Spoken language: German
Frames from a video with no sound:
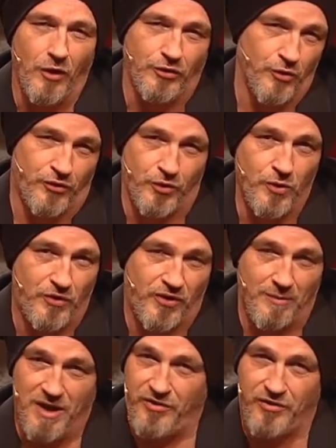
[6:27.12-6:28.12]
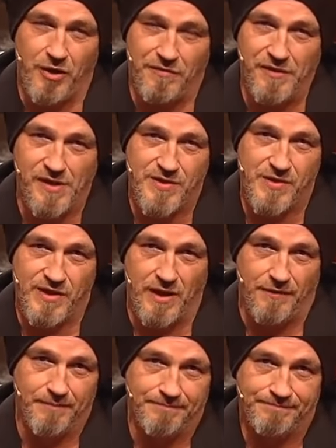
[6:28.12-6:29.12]
Autoscooter machst du auch viel zu
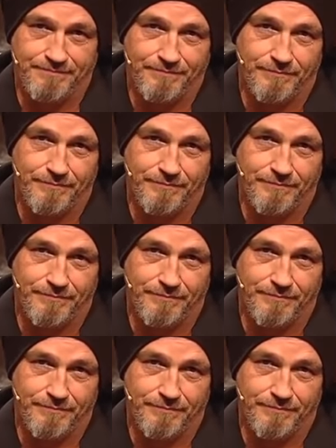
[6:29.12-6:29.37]
selten.